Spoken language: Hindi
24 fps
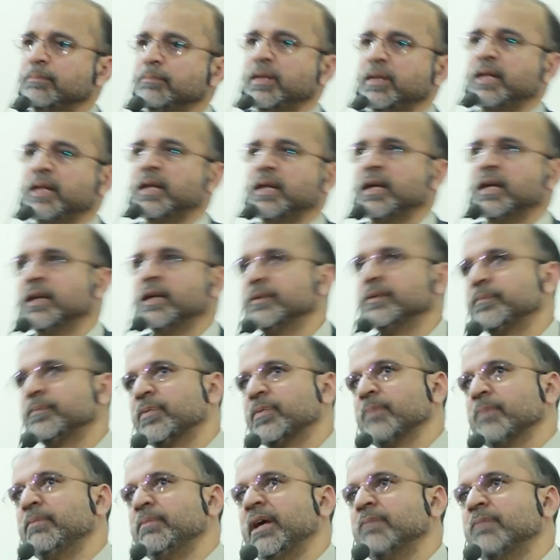मेरे
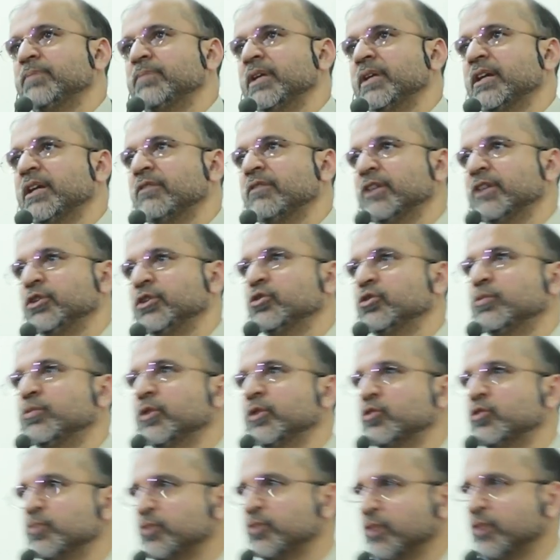मैं अपने रवैयों में
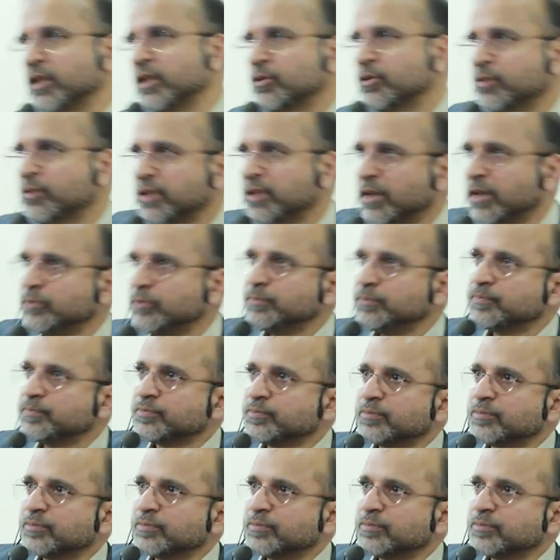खूबसूरत हो जाऊँ